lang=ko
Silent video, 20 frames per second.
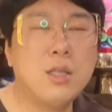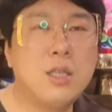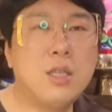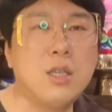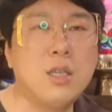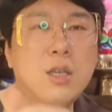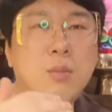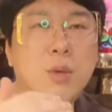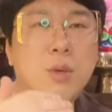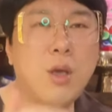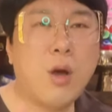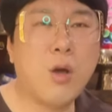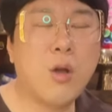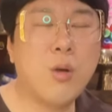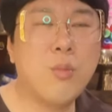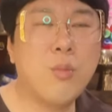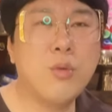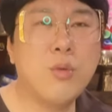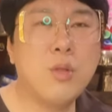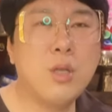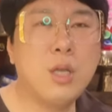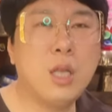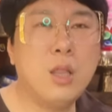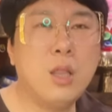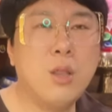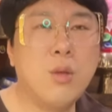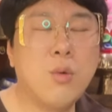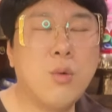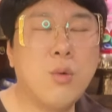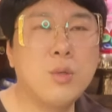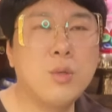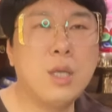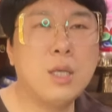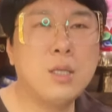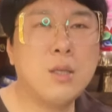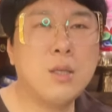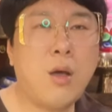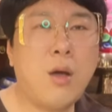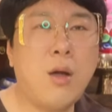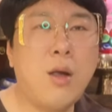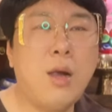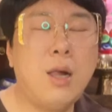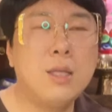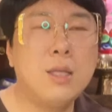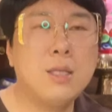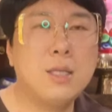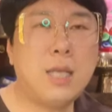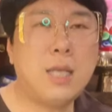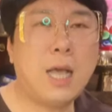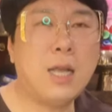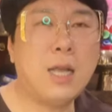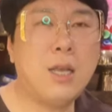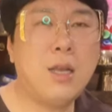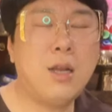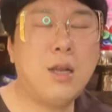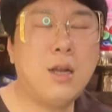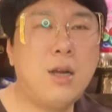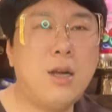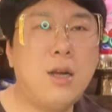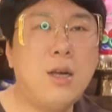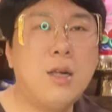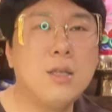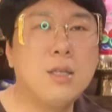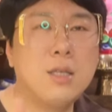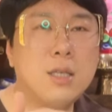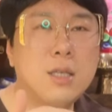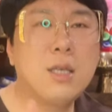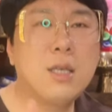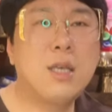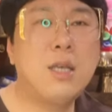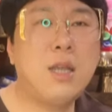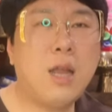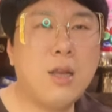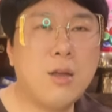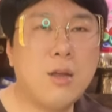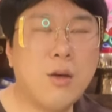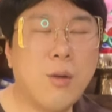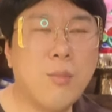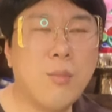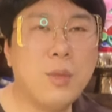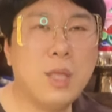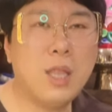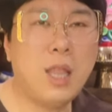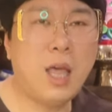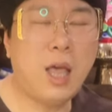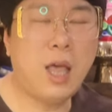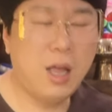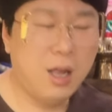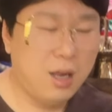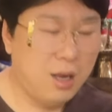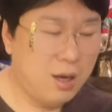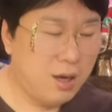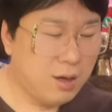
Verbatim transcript: 지금이 여러분들이 있는 곳에서 자리를 지키라는 겁니다.